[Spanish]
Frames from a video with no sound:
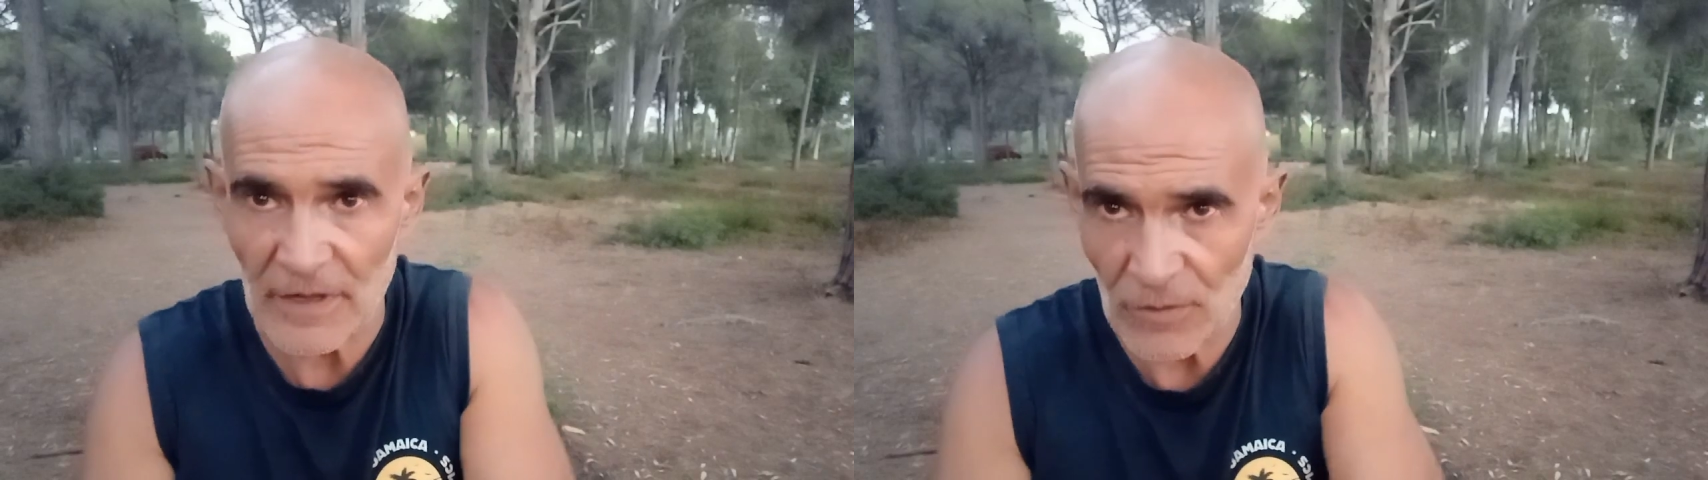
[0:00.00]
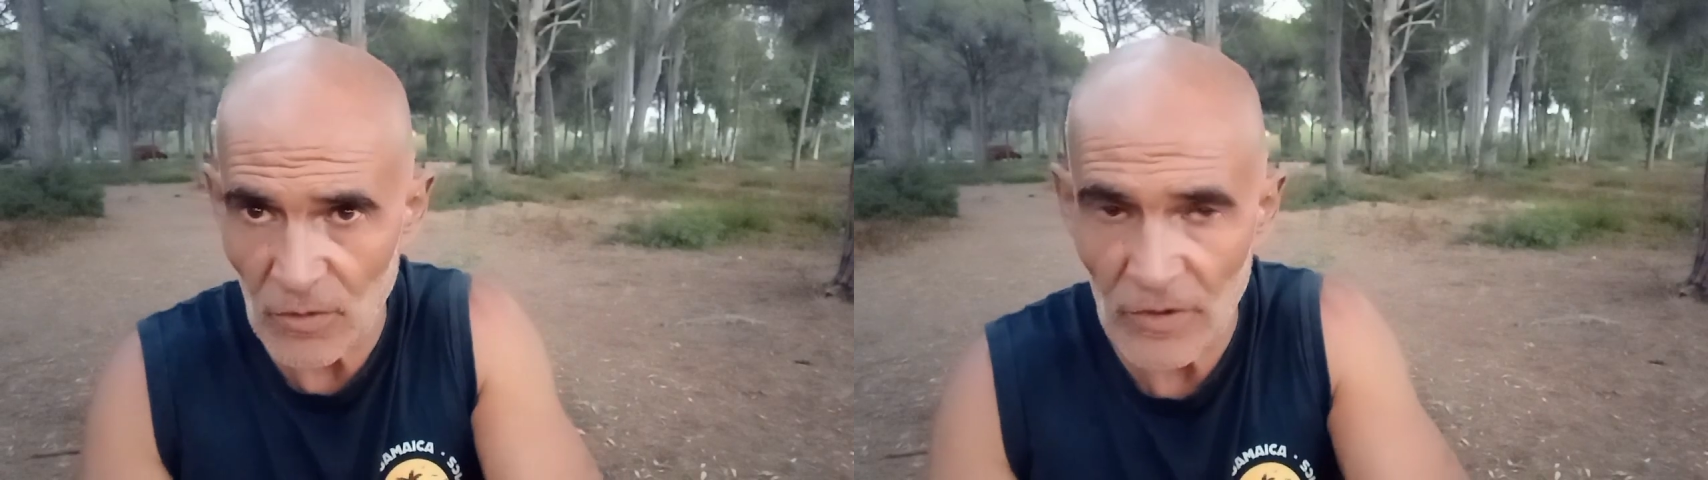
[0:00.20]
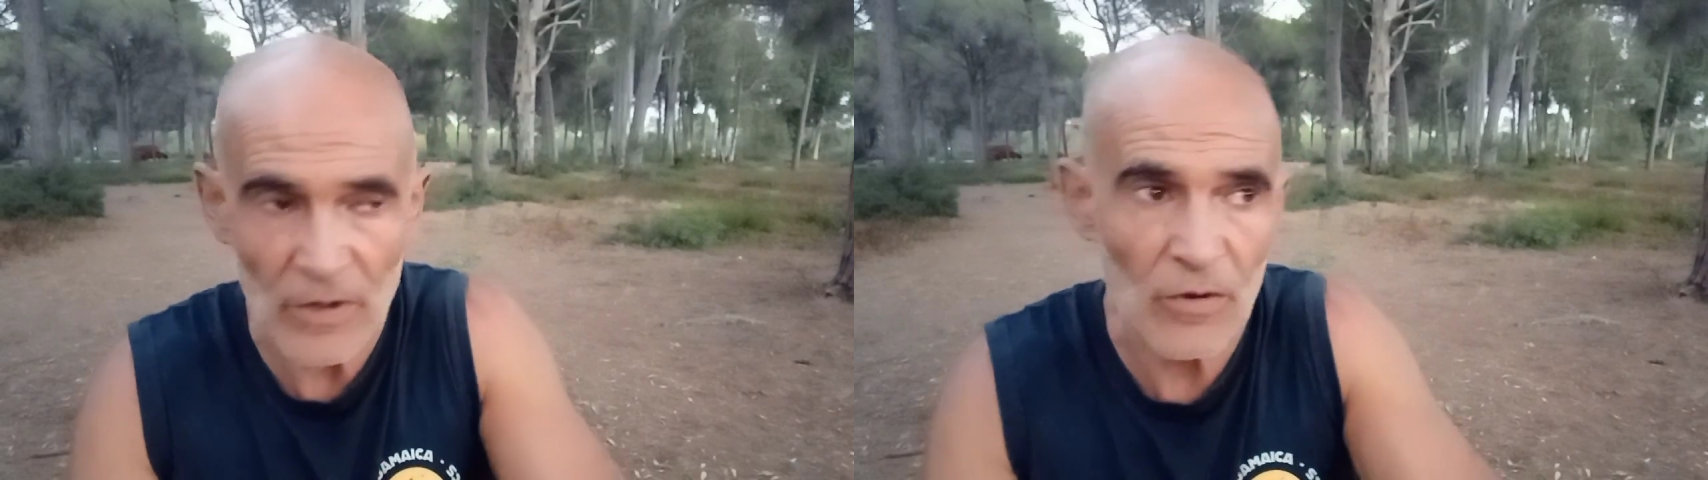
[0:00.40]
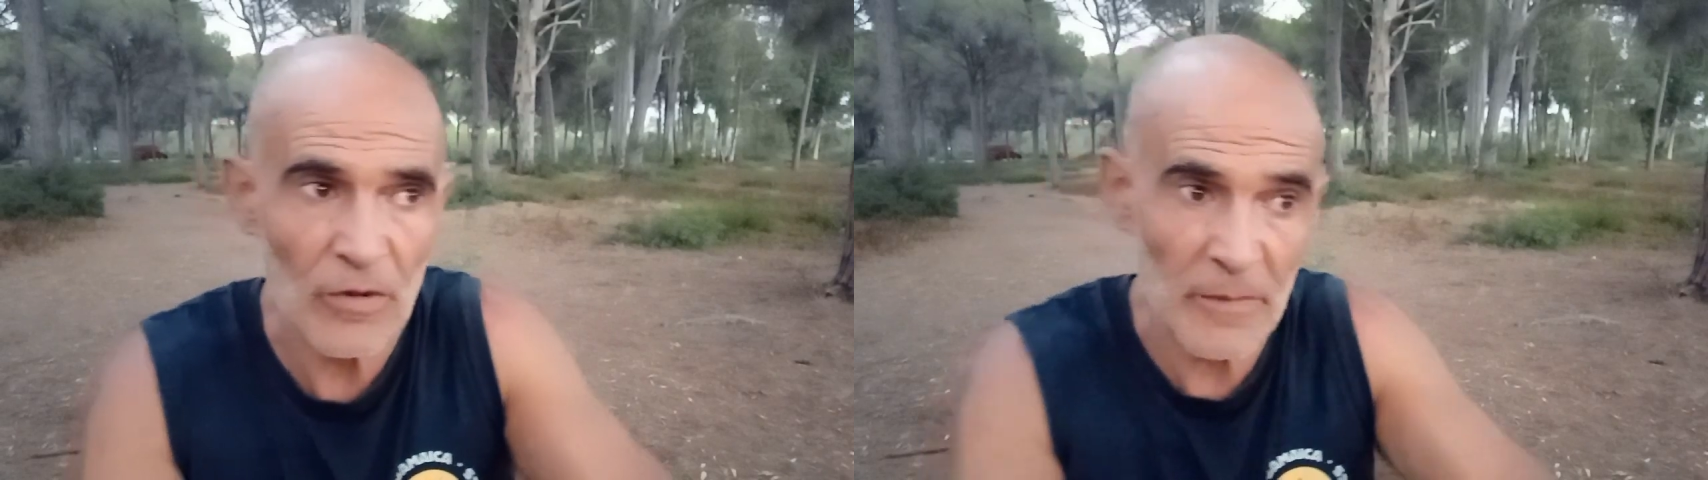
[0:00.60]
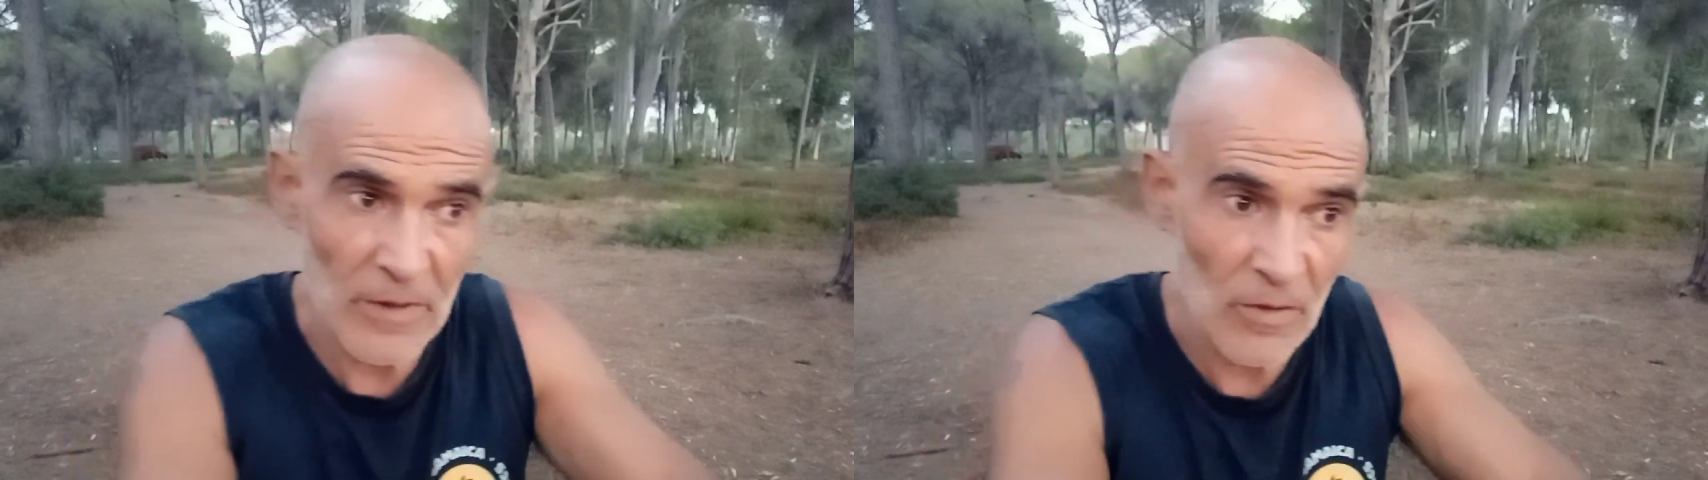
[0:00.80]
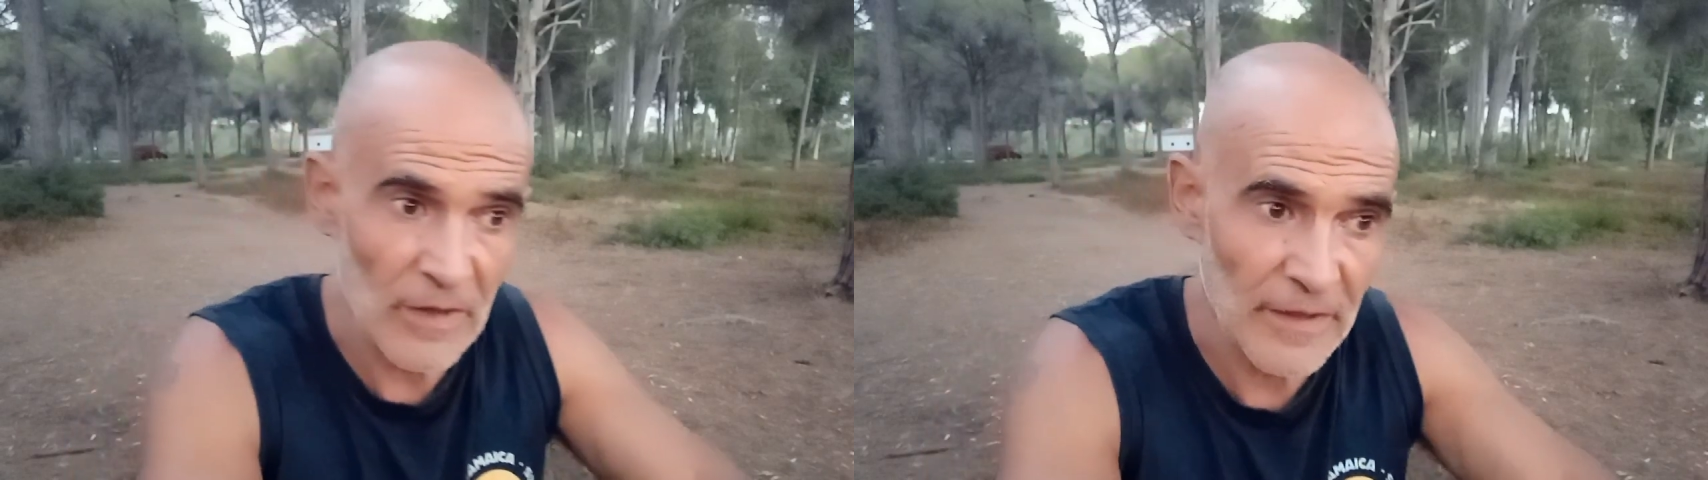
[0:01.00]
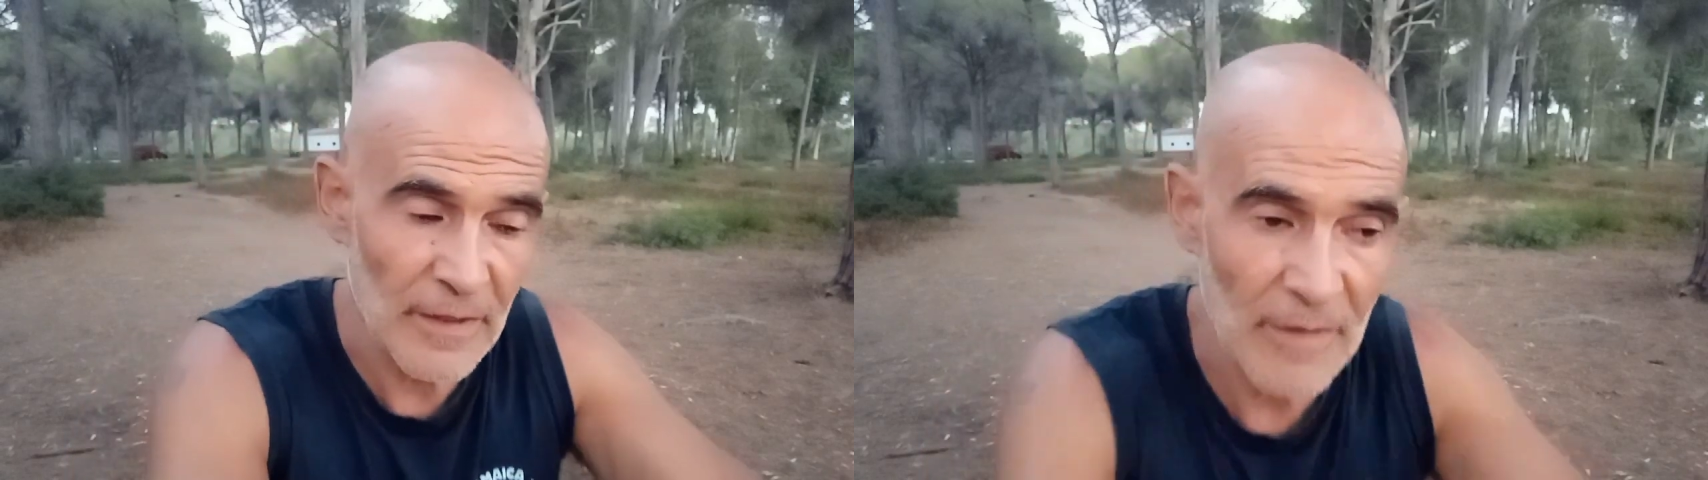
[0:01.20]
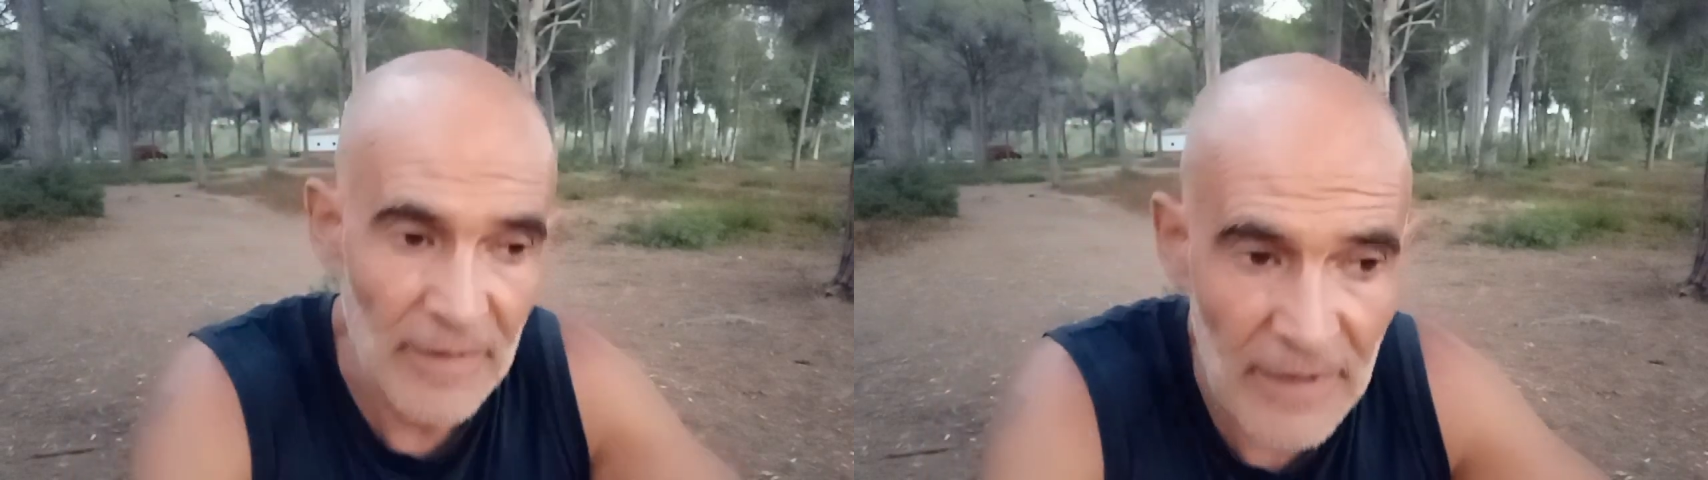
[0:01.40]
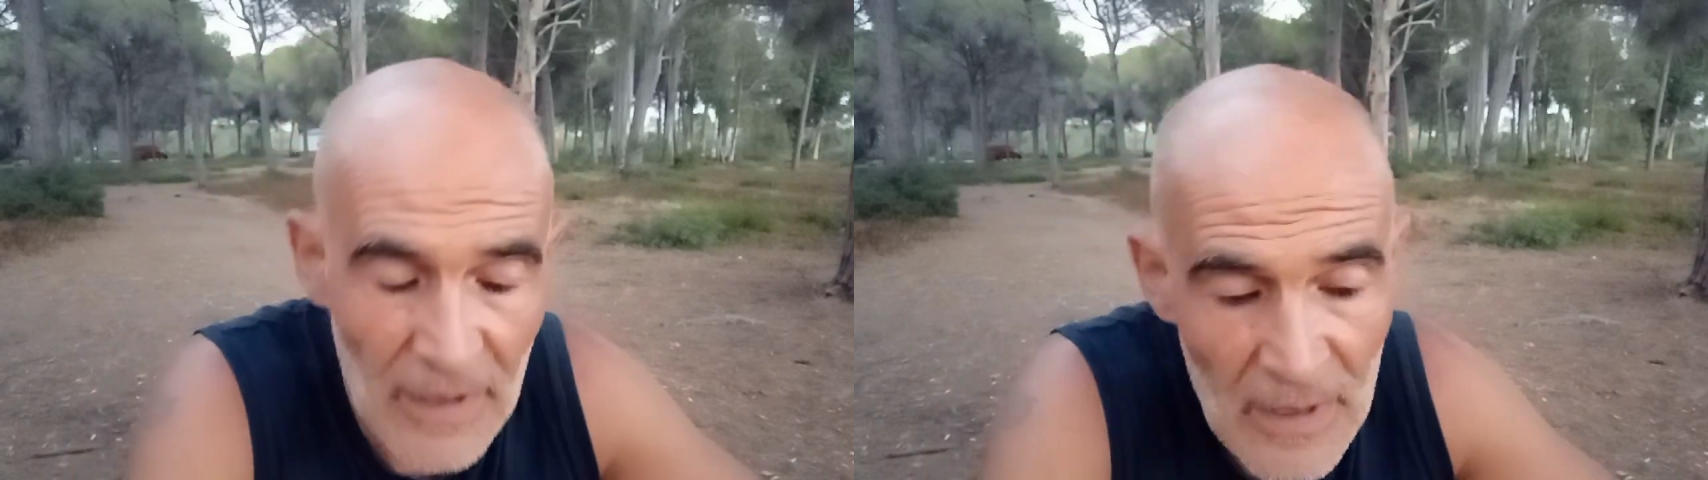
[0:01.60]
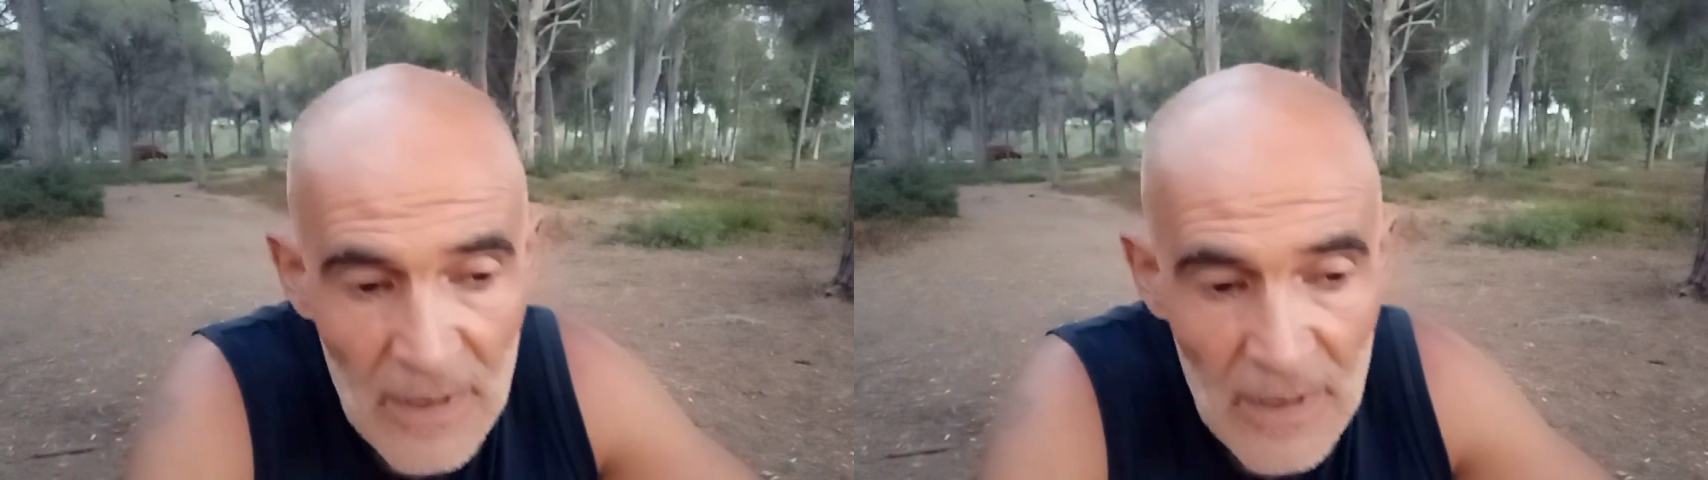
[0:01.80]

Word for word: no lo negó, y me dijo directamente,